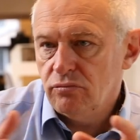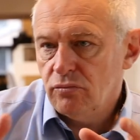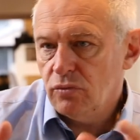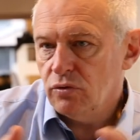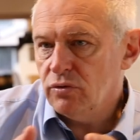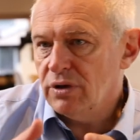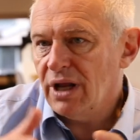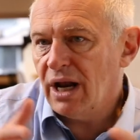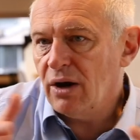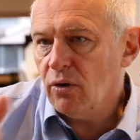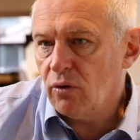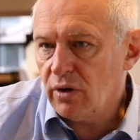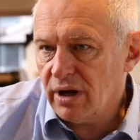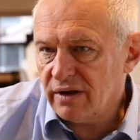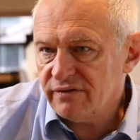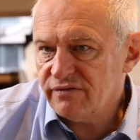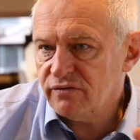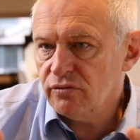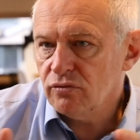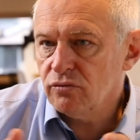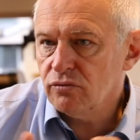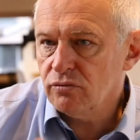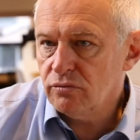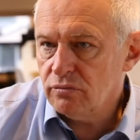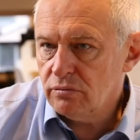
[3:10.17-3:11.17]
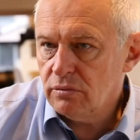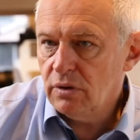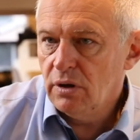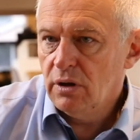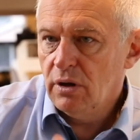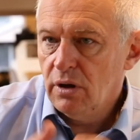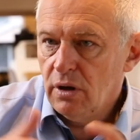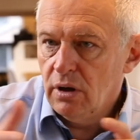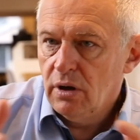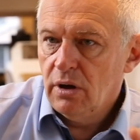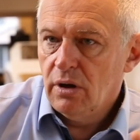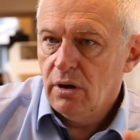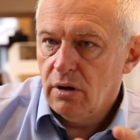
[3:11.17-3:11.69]
une allocation
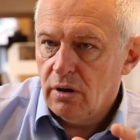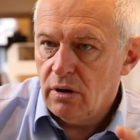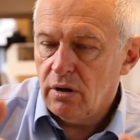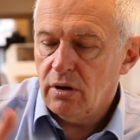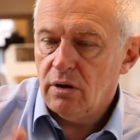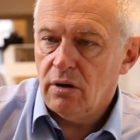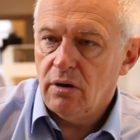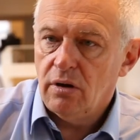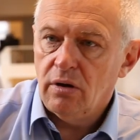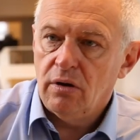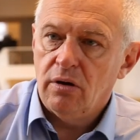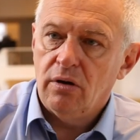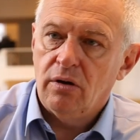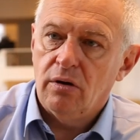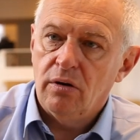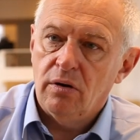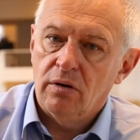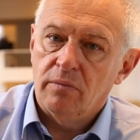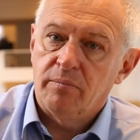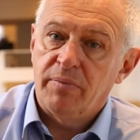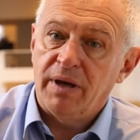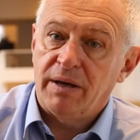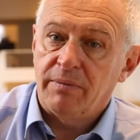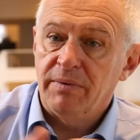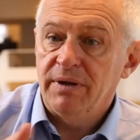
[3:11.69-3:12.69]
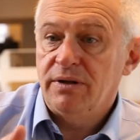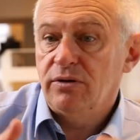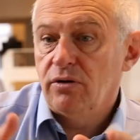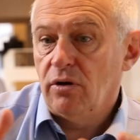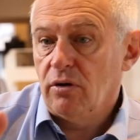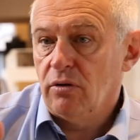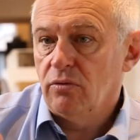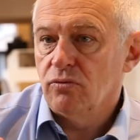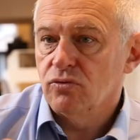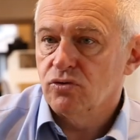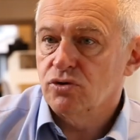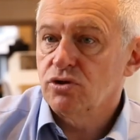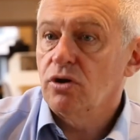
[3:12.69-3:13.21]
euh,
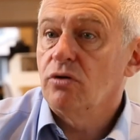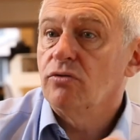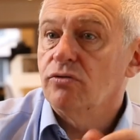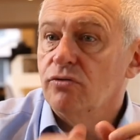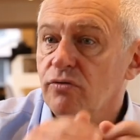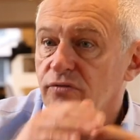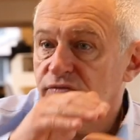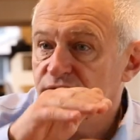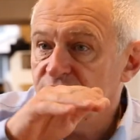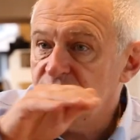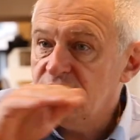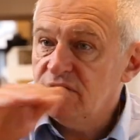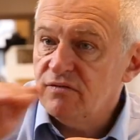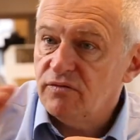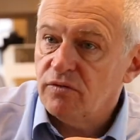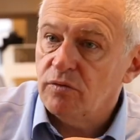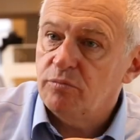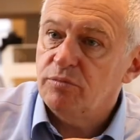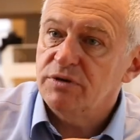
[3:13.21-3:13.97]
permettant aux gens de vivre,